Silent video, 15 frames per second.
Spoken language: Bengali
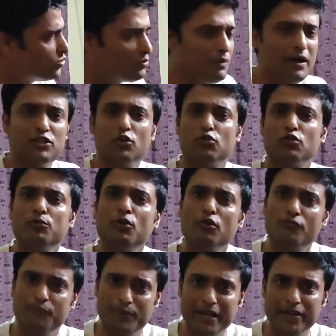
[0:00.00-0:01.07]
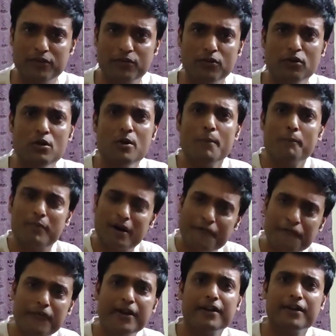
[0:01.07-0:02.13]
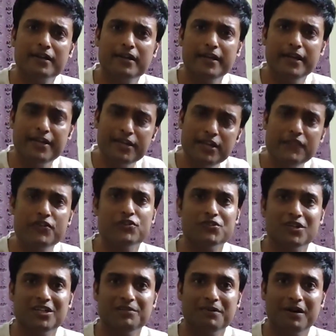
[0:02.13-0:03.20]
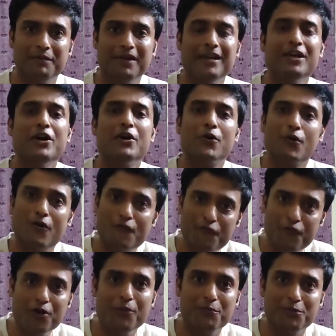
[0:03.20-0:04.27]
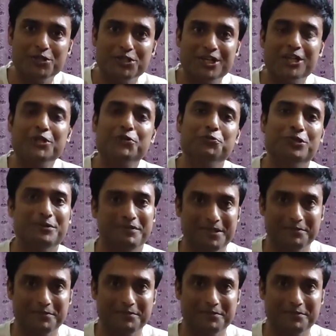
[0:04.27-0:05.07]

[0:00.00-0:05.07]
দুজন বা যত বড় বেড হোক পারফেক্টলি ইন্ডিভিজুয়ালিভাবে কমফোর্ট পজিশনে শুতে